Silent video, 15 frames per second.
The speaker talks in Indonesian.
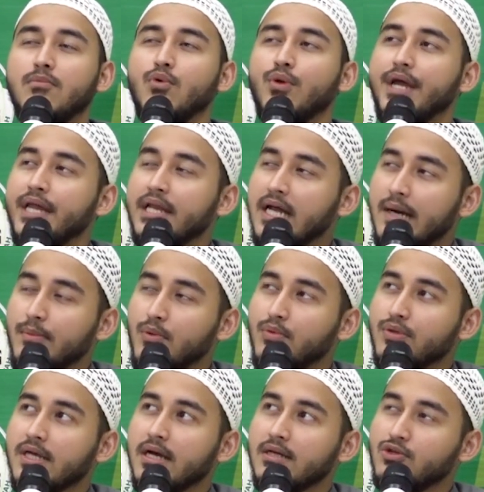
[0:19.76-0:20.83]
Mungkin kamu
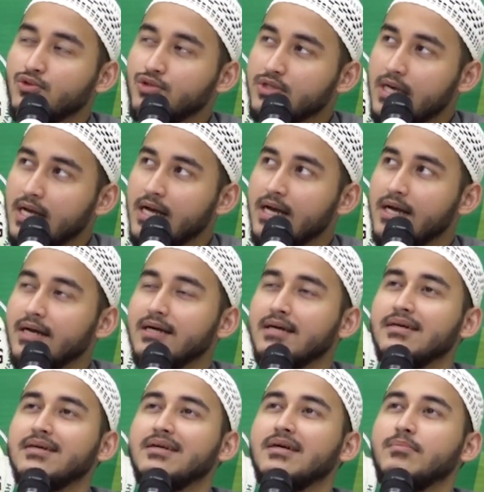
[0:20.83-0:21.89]
punya
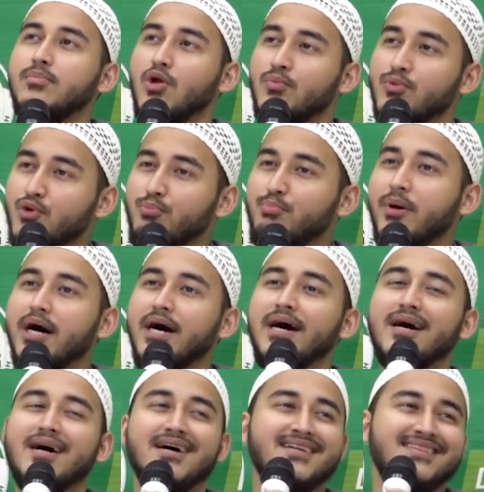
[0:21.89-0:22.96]
dosa, belum
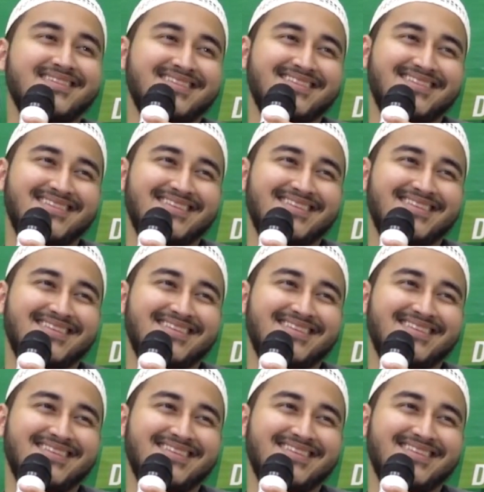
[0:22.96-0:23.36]
tobat,